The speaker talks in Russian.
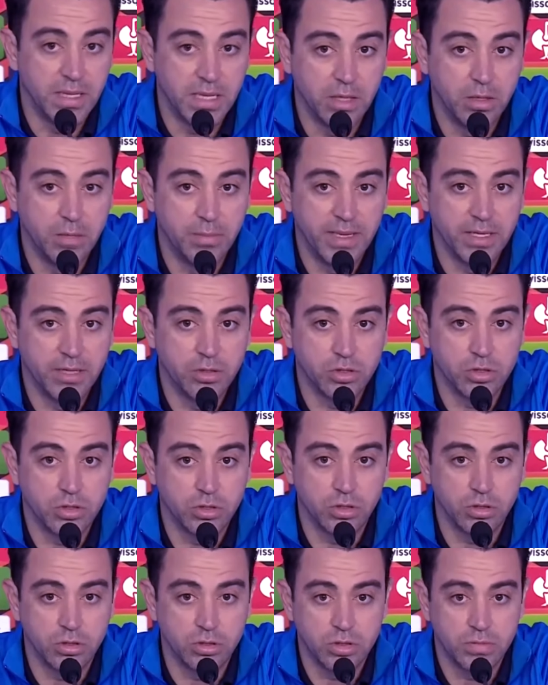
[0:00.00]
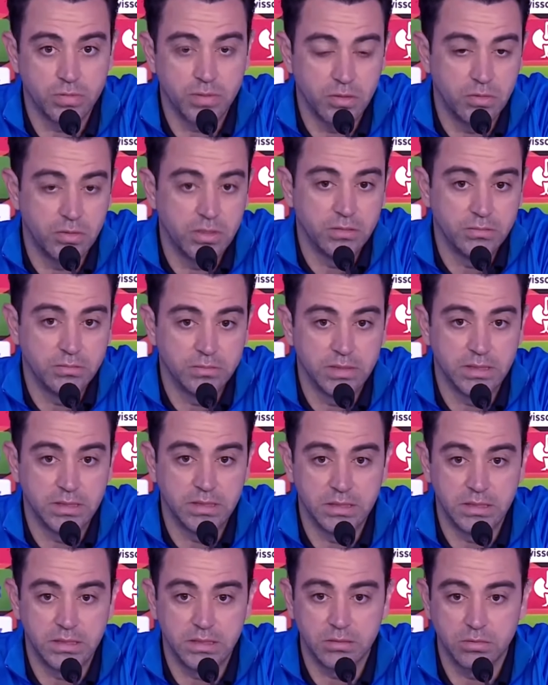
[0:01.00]
Наполи — это команда уровня
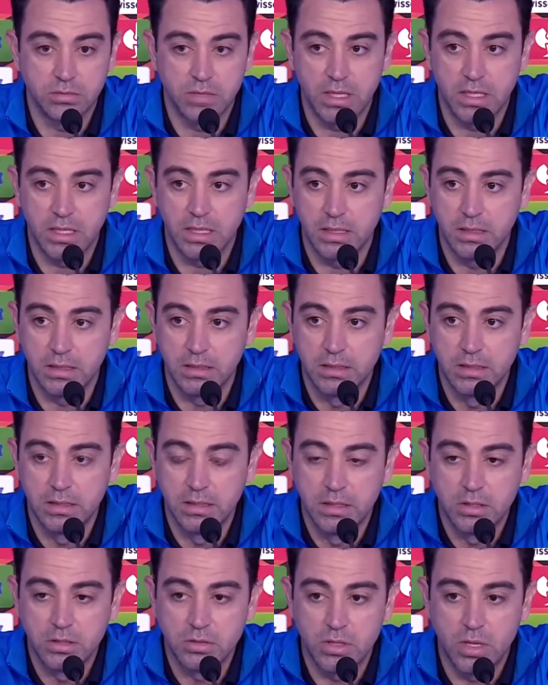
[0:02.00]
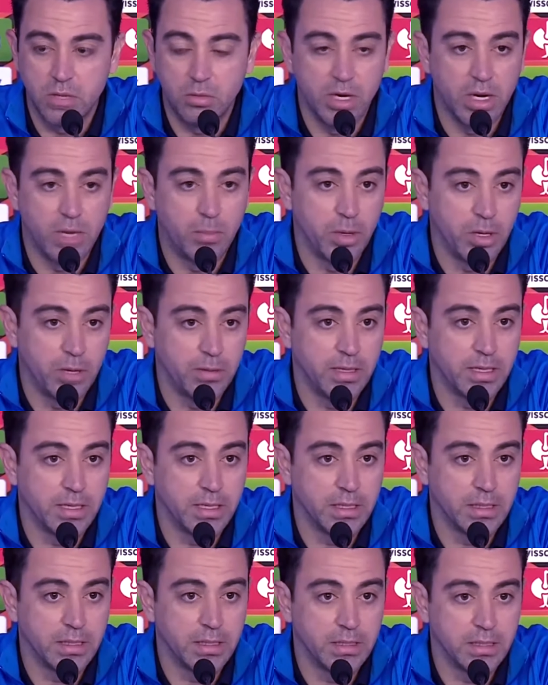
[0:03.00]
Лиги Чемпионов. Это серьезное
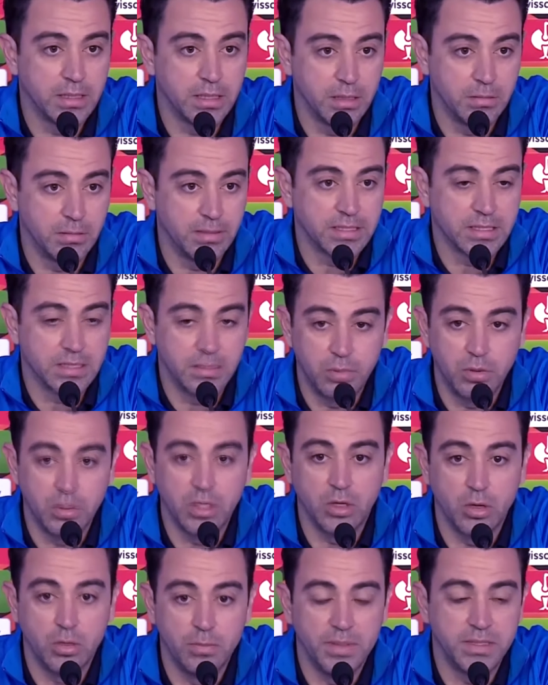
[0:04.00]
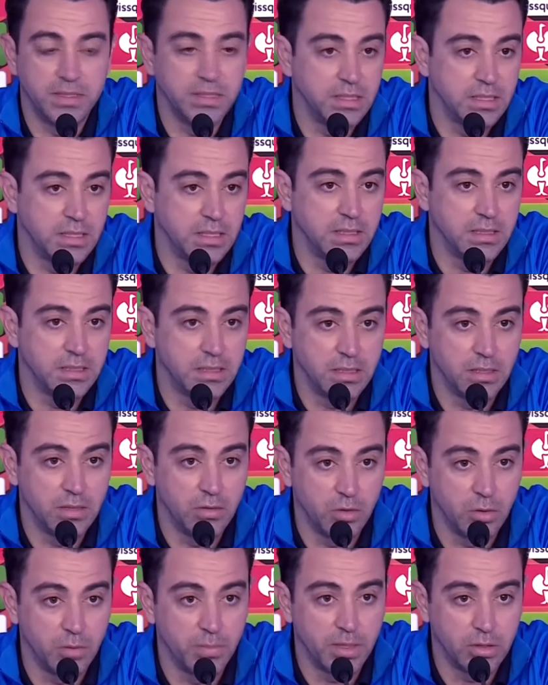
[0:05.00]
для нас испытание и хорошая
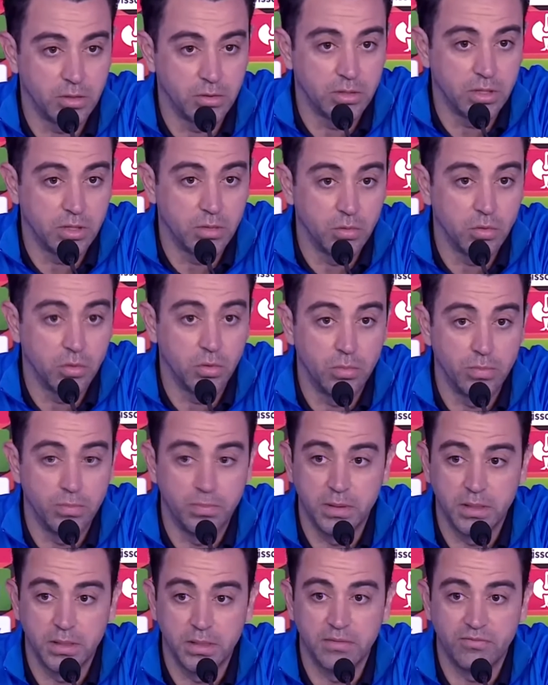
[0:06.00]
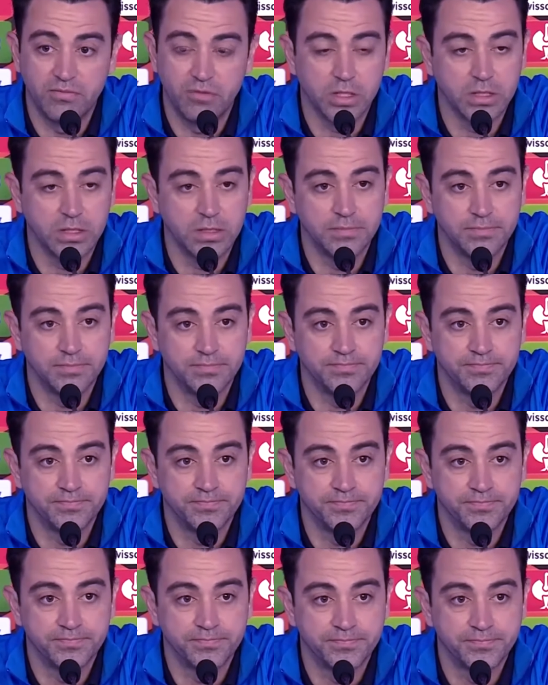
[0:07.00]
возможность показать, что
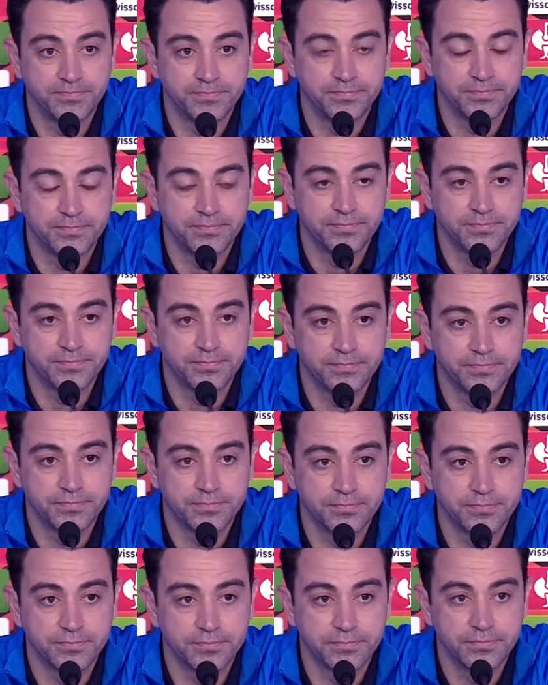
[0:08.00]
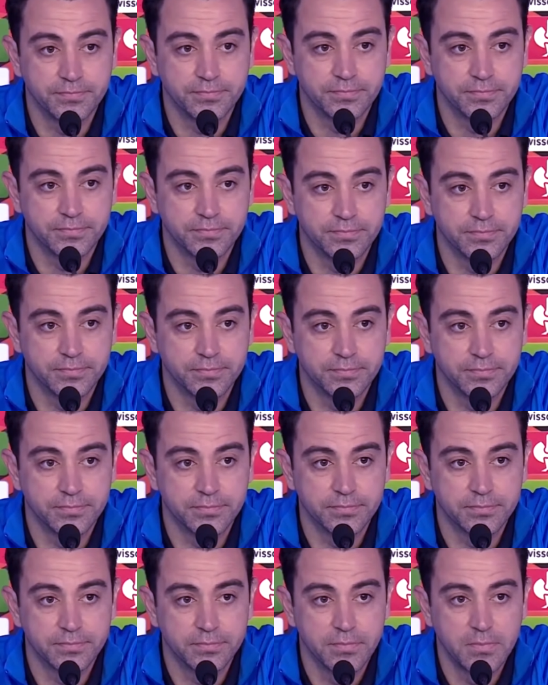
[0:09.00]
Барселона может играть в Лиге Европы против
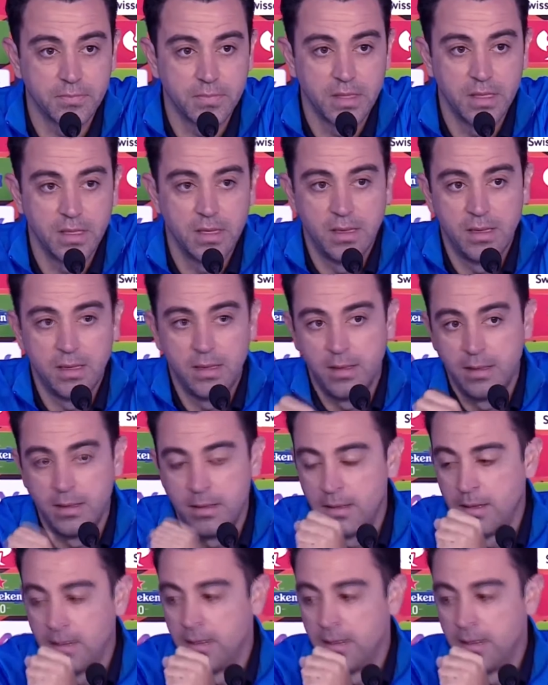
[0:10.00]
серьезных соперников.